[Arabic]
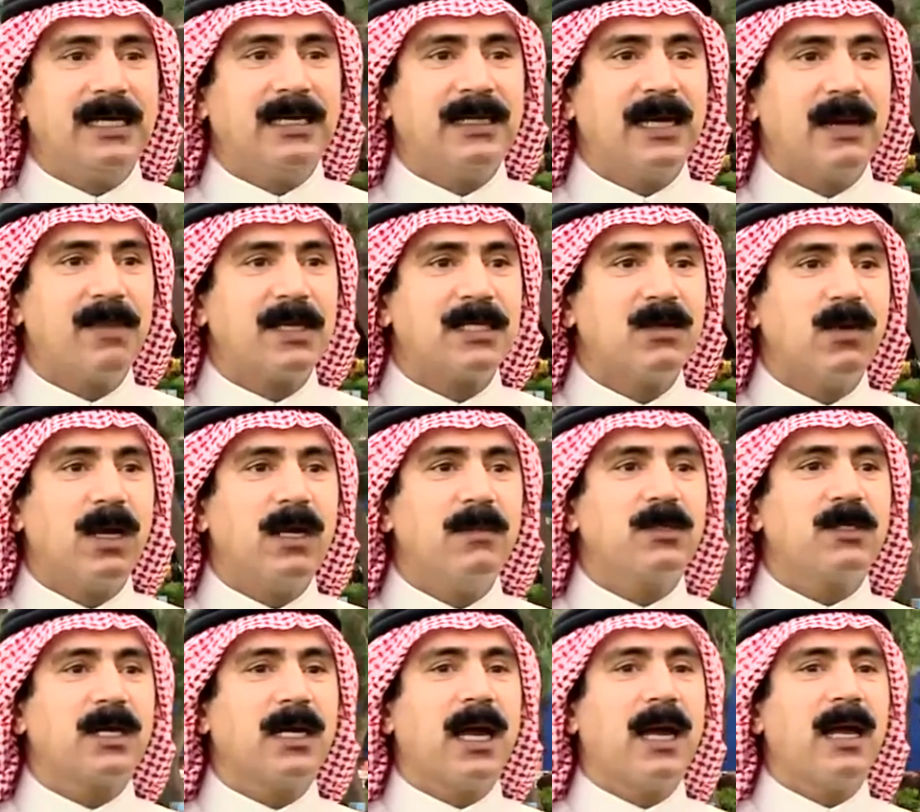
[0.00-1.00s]
جدا بس هو
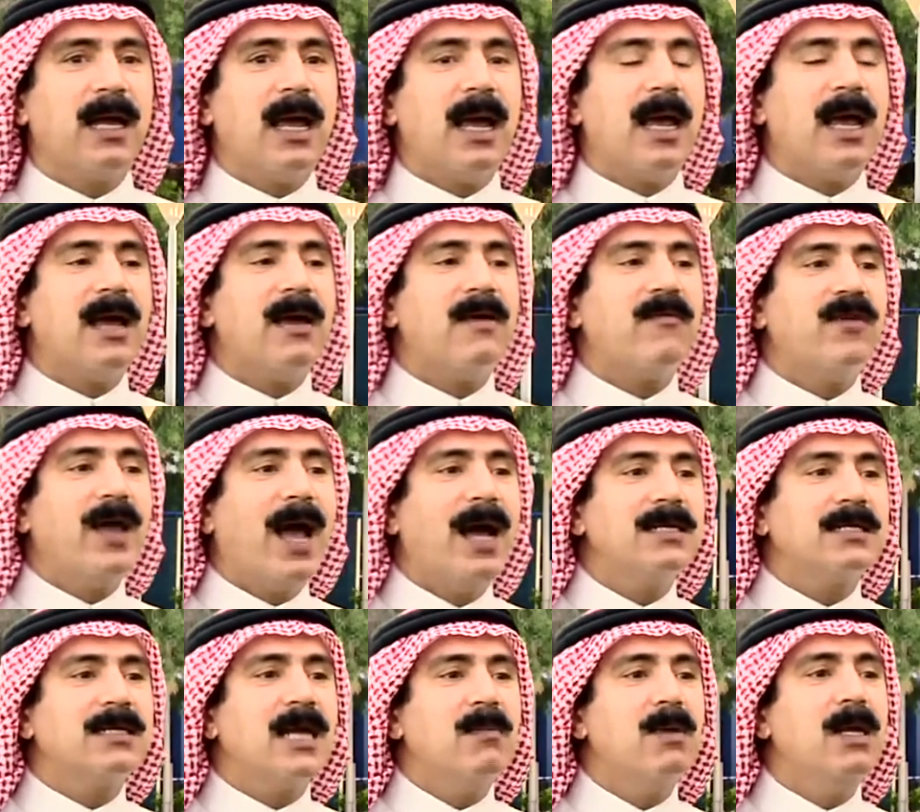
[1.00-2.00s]
المشكلة في
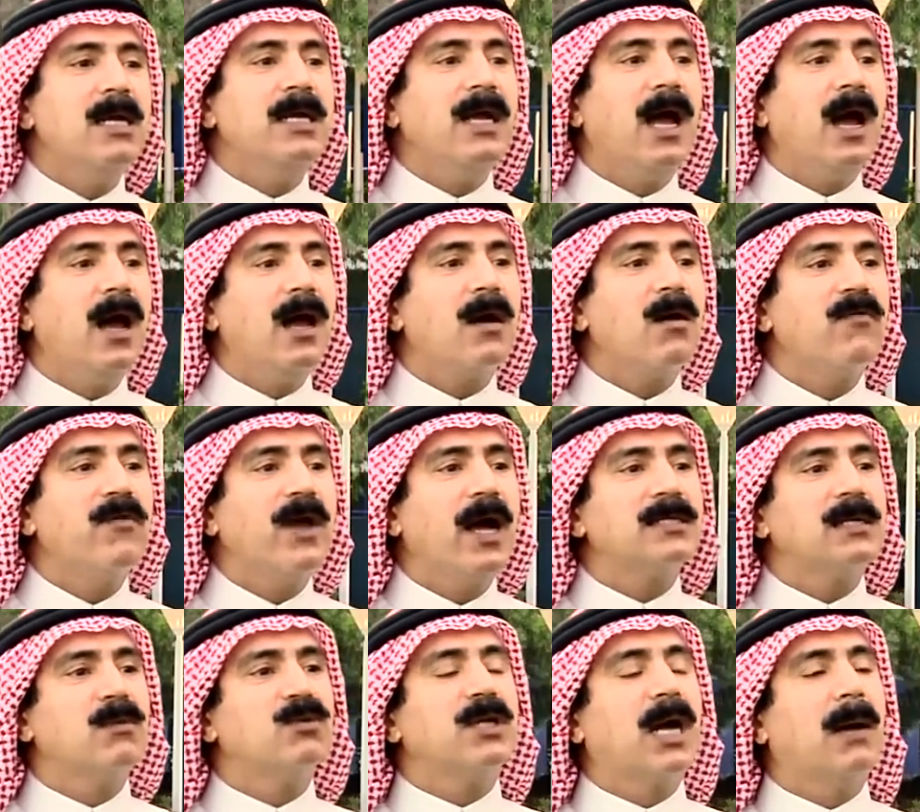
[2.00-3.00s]
حاجة تعمل لي إعاقة وفي
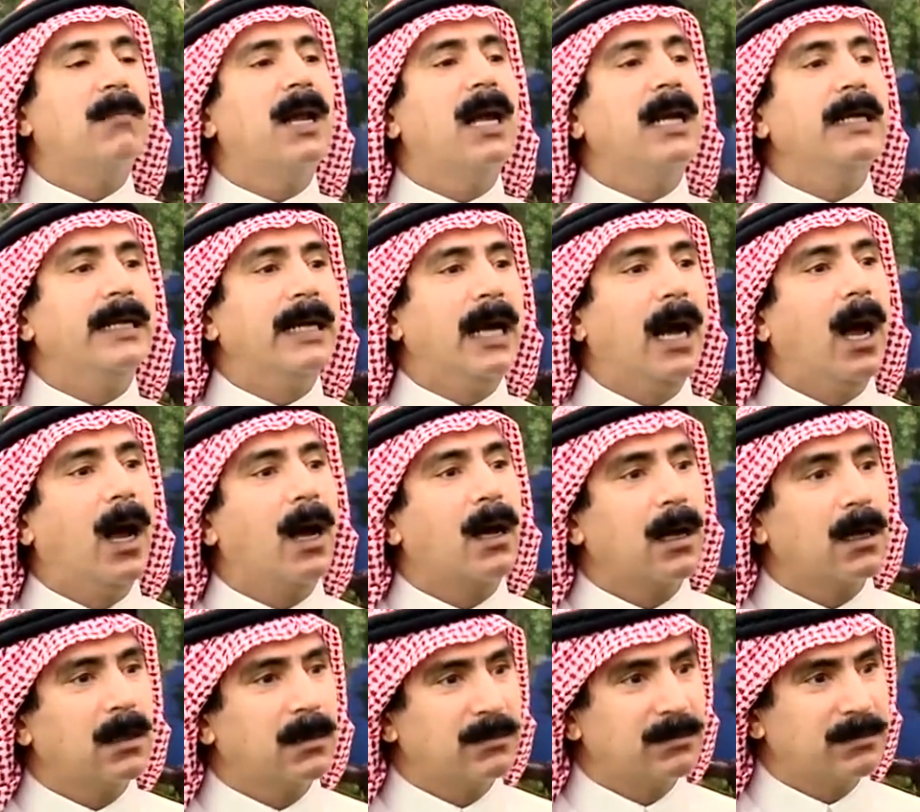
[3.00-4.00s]
حاجة مش عاملة لي
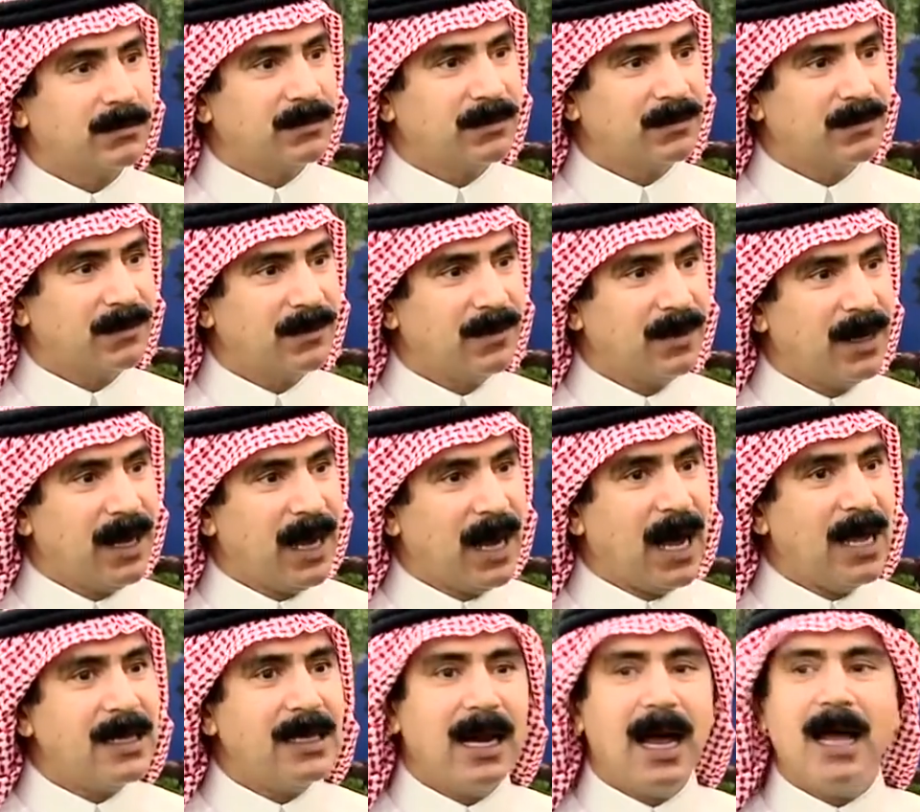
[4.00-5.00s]
إعاقة نعم
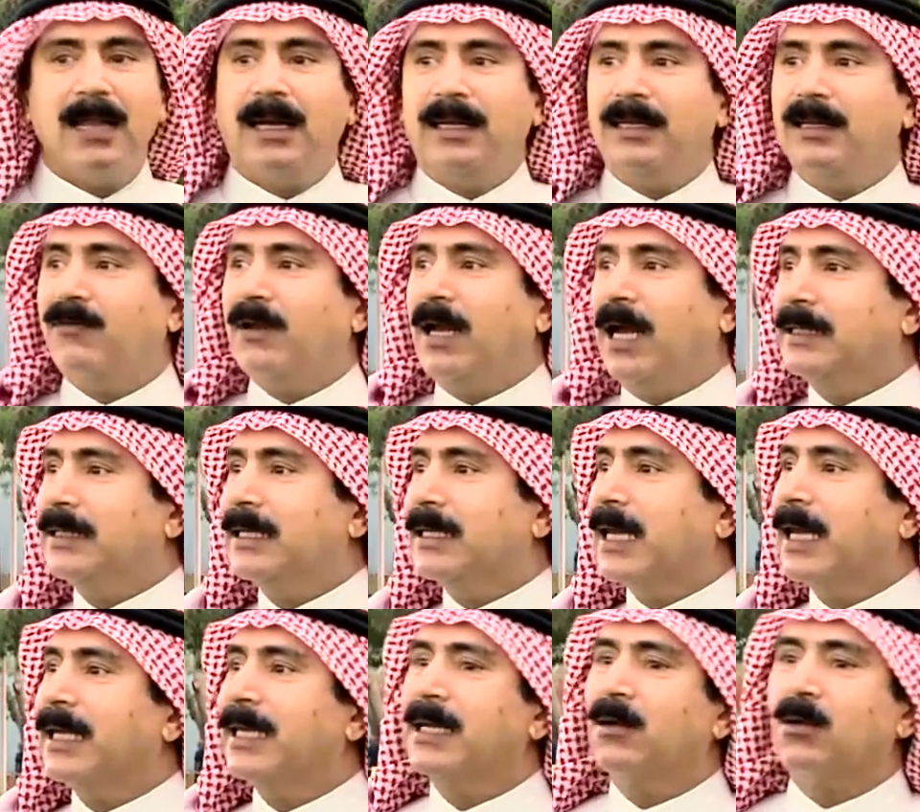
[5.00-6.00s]
أنا الآن إحنا في
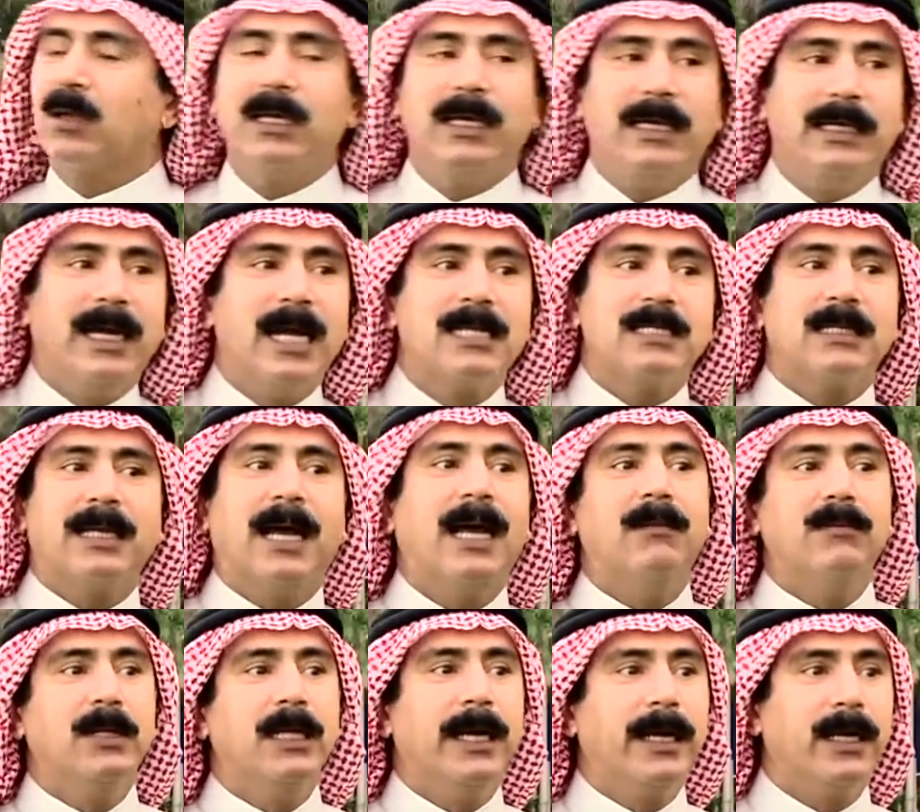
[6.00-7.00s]
الحديقة هنا لو طلع لي أسد
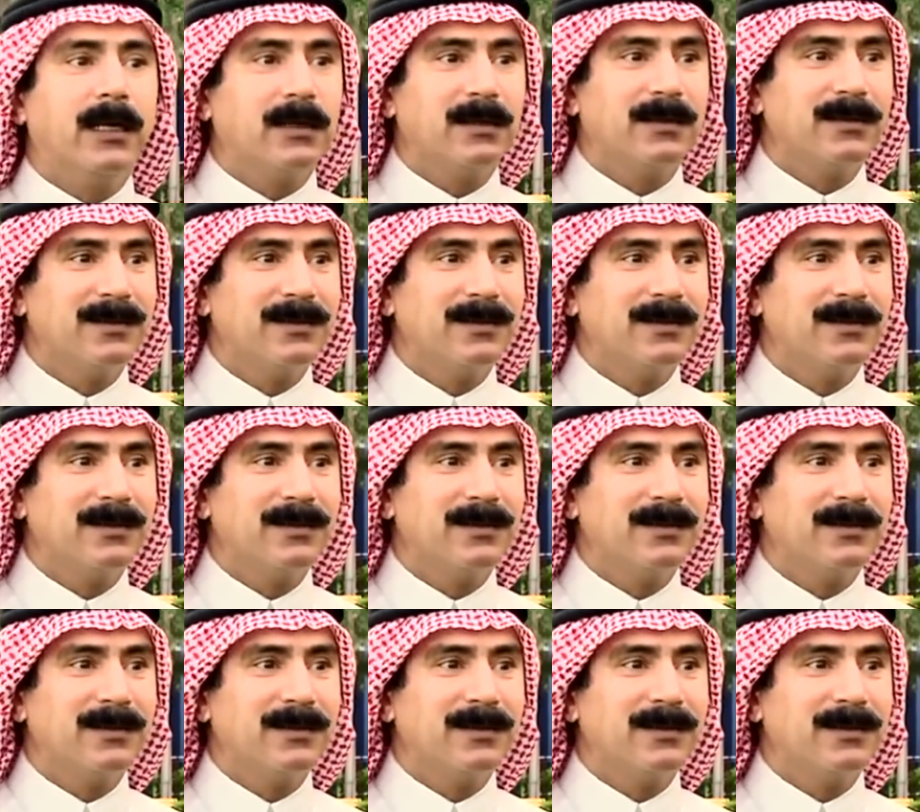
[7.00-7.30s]
حامل إيه؟